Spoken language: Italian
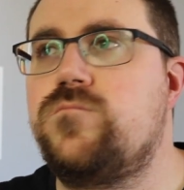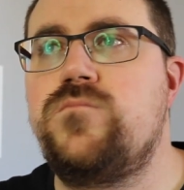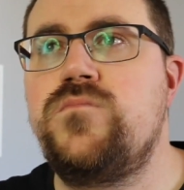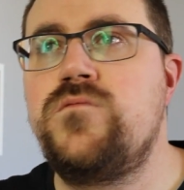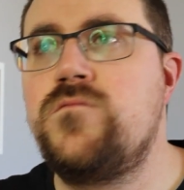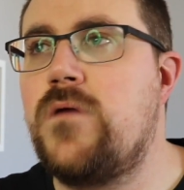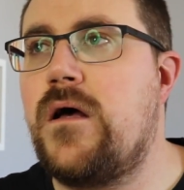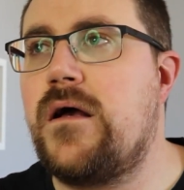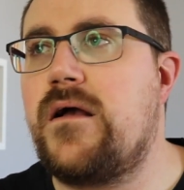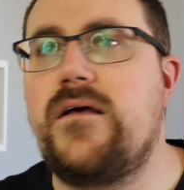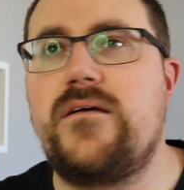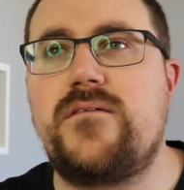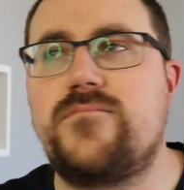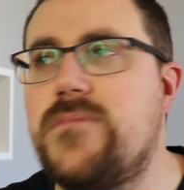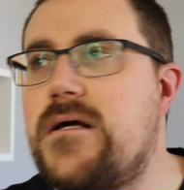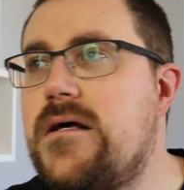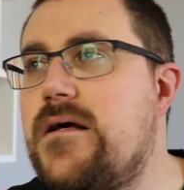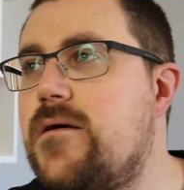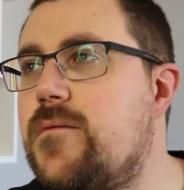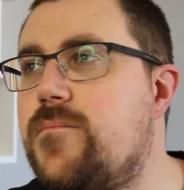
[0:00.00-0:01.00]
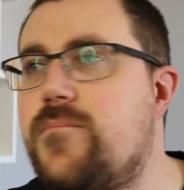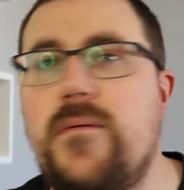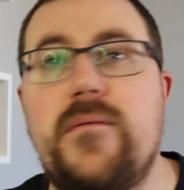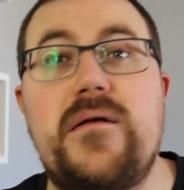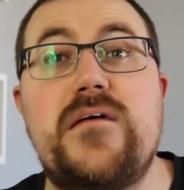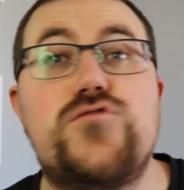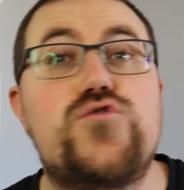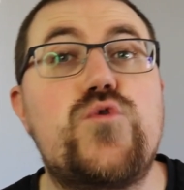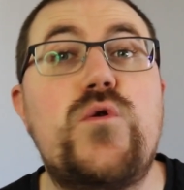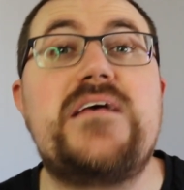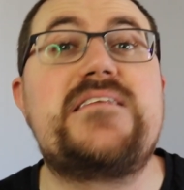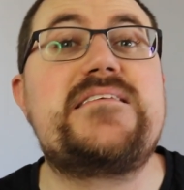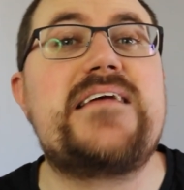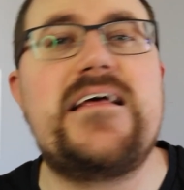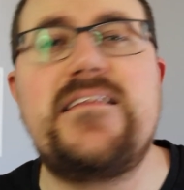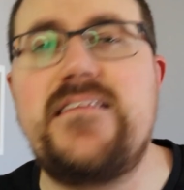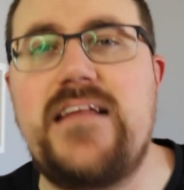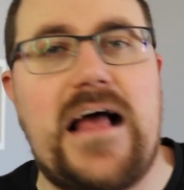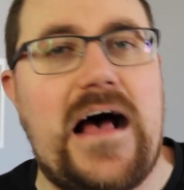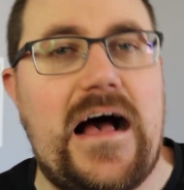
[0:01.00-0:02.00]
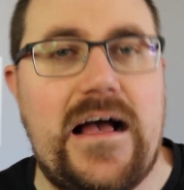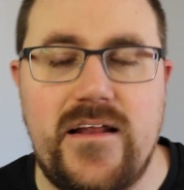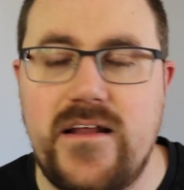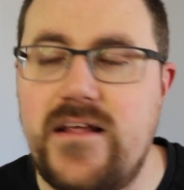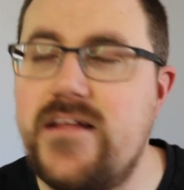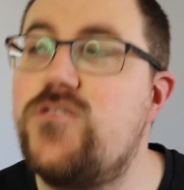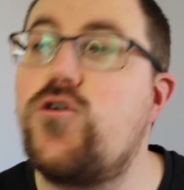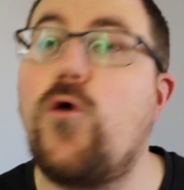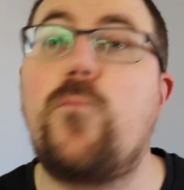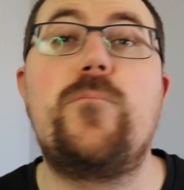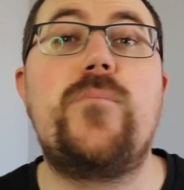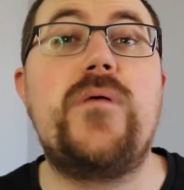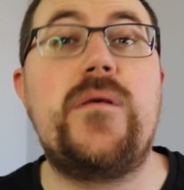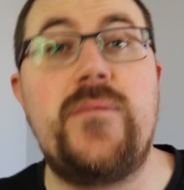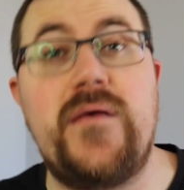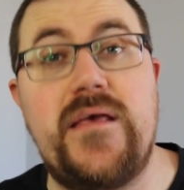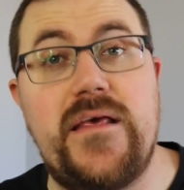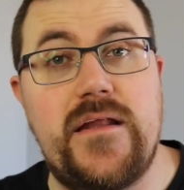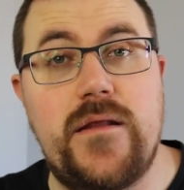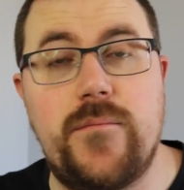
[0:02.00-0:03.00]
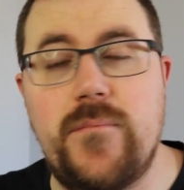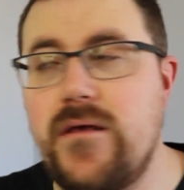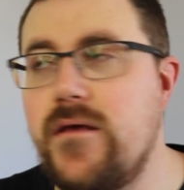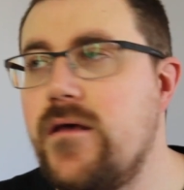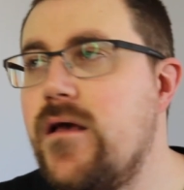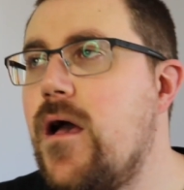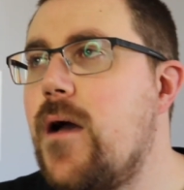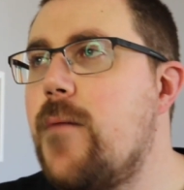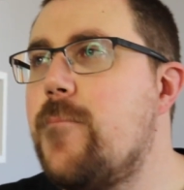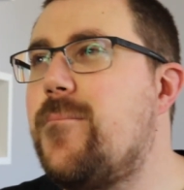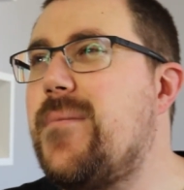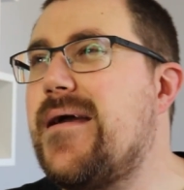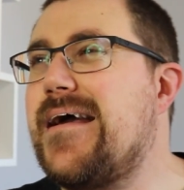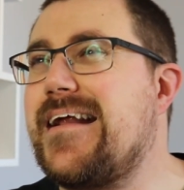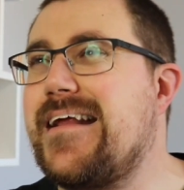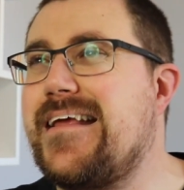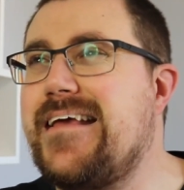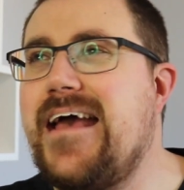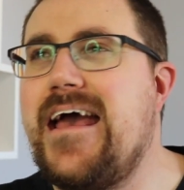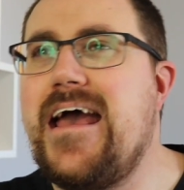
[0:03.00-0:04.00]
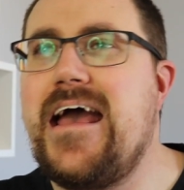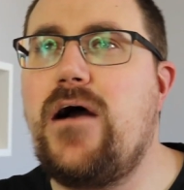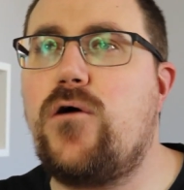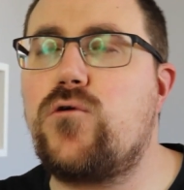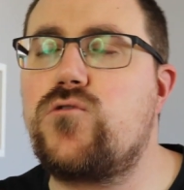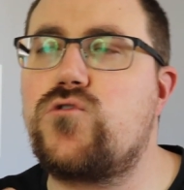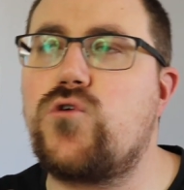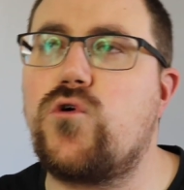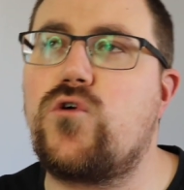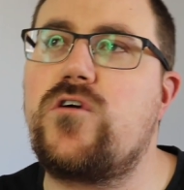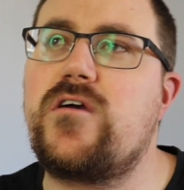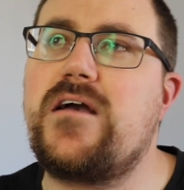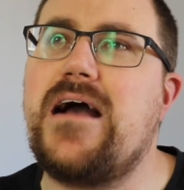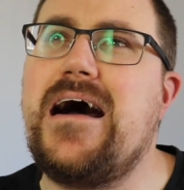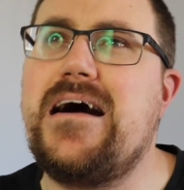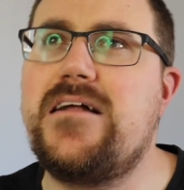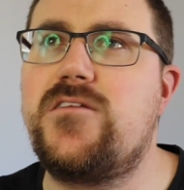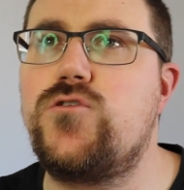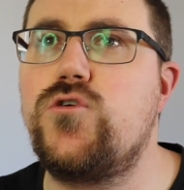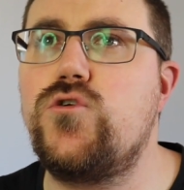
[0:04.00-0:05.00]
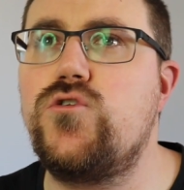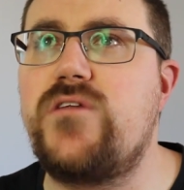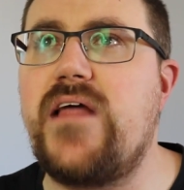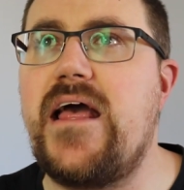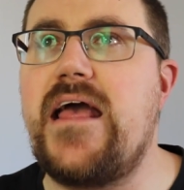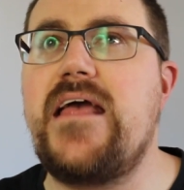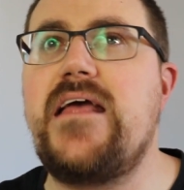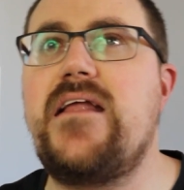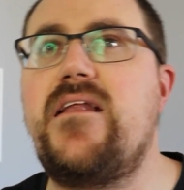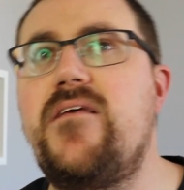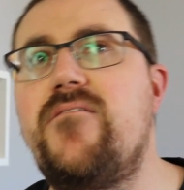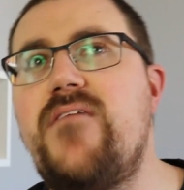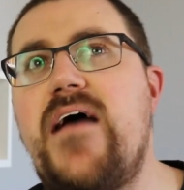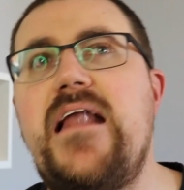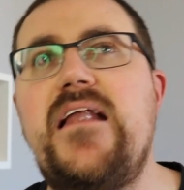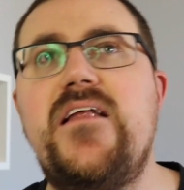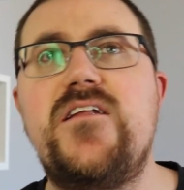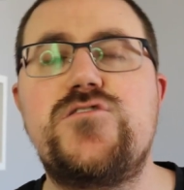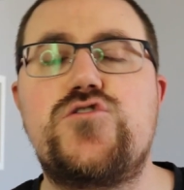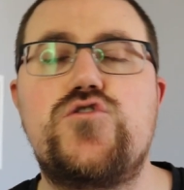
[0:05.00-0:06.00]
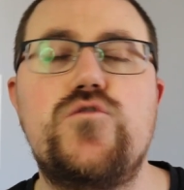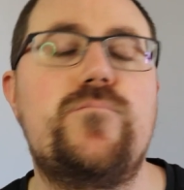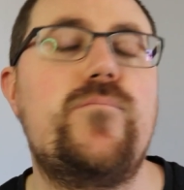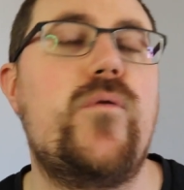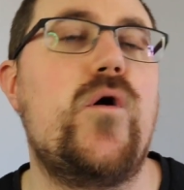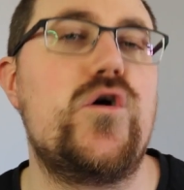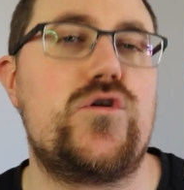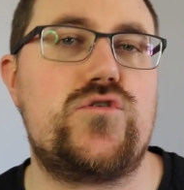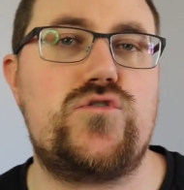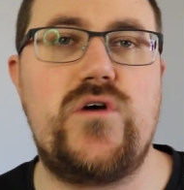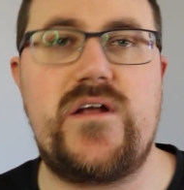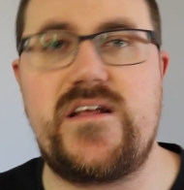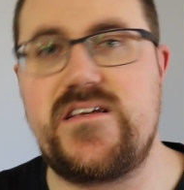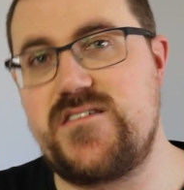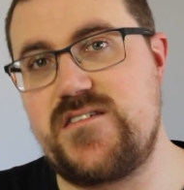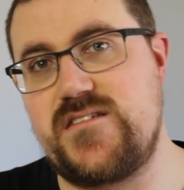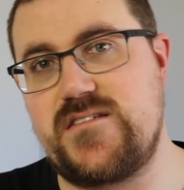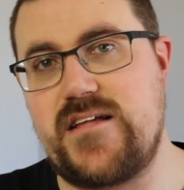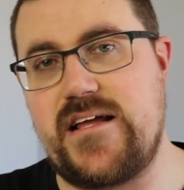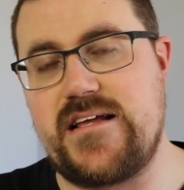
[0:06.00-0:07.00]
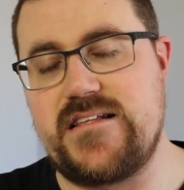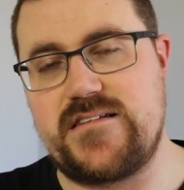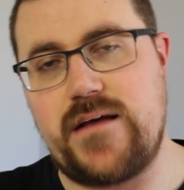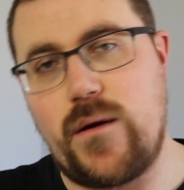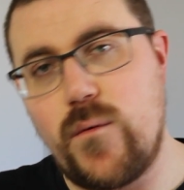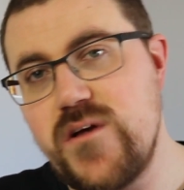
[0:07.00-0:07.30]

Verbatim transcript: Mm, eh, eh, eh, sulle trend line, i doppi minimi, perché ho toccato dei livelli di supporto e resistenza.